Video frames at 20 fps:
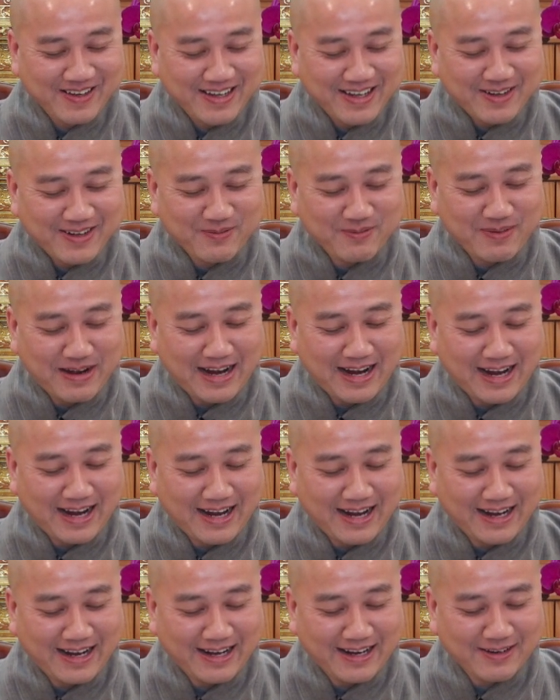
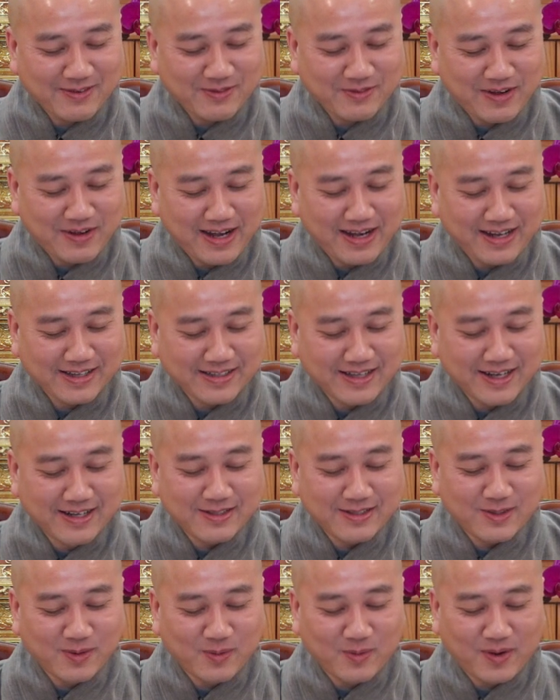Mà về
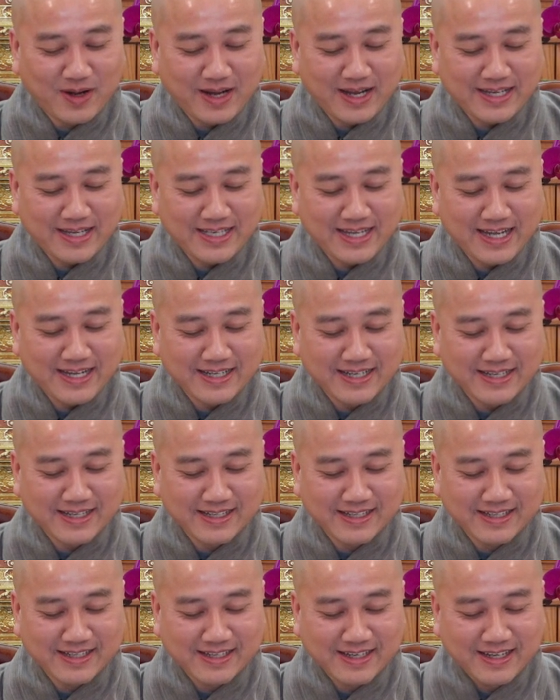tới chùa hay gia
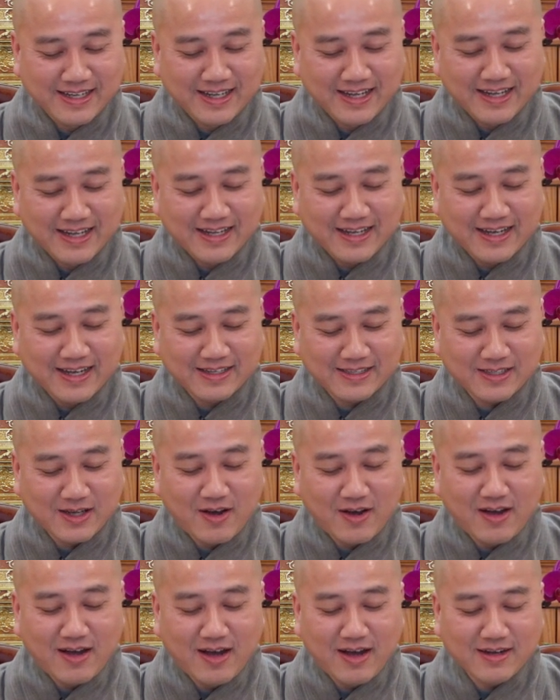đình à,
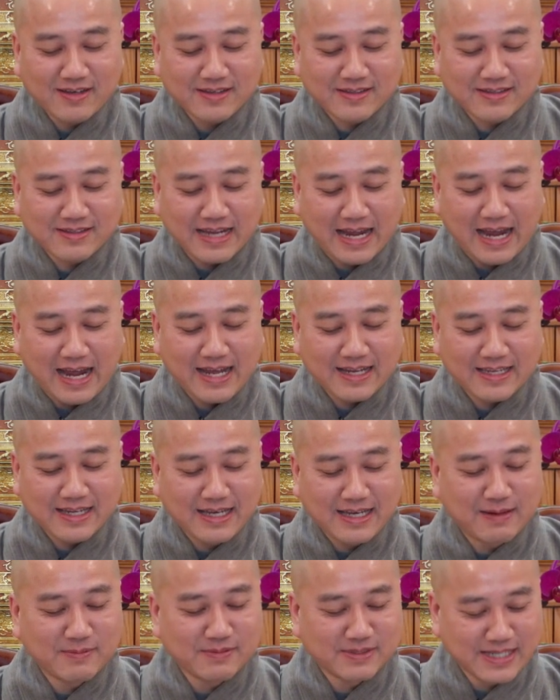cho hết cả
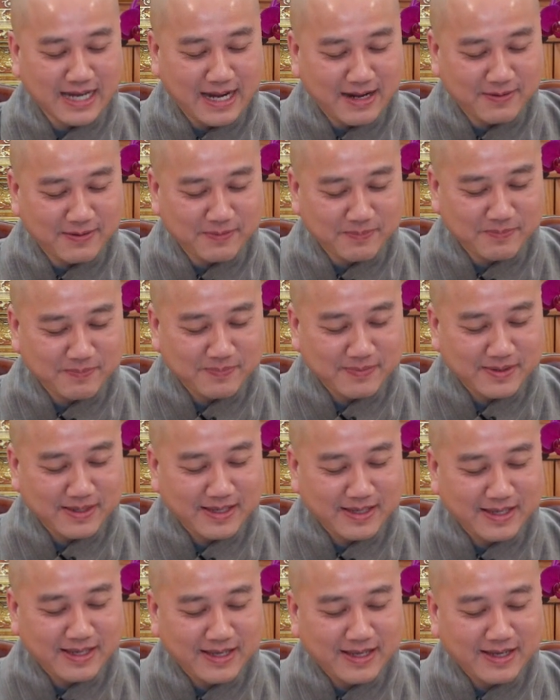thì làm sao.
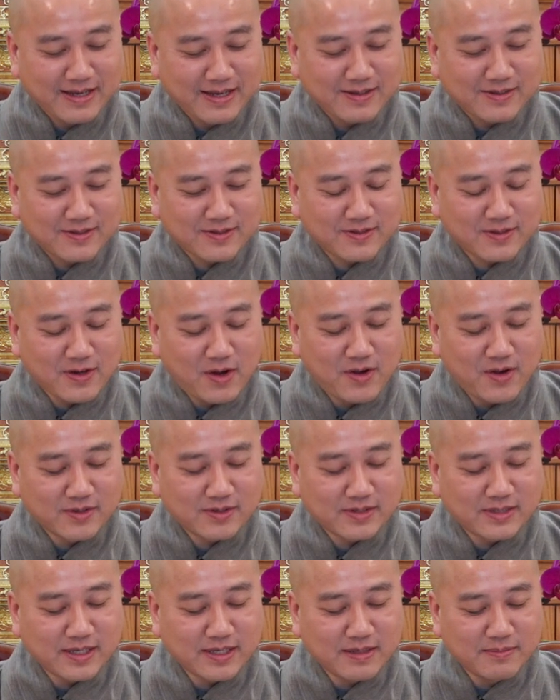
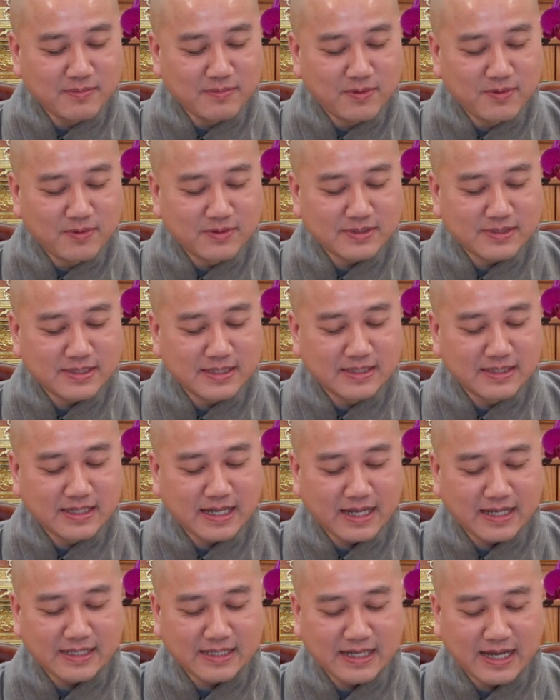Con chỉ muốn xin
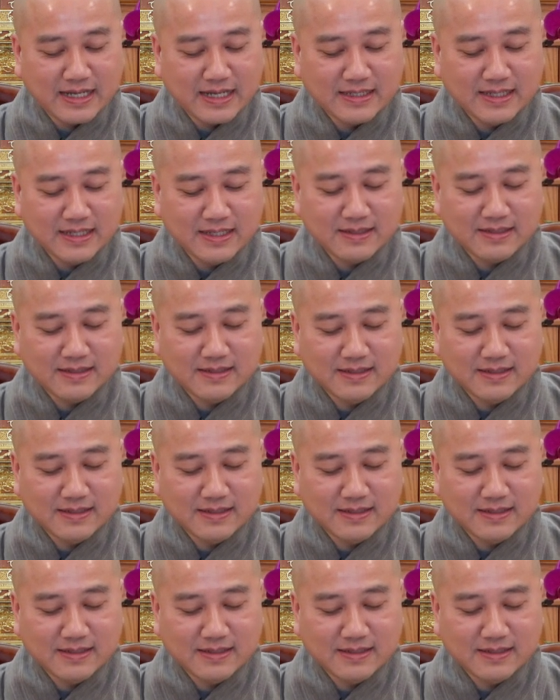thầy giải thích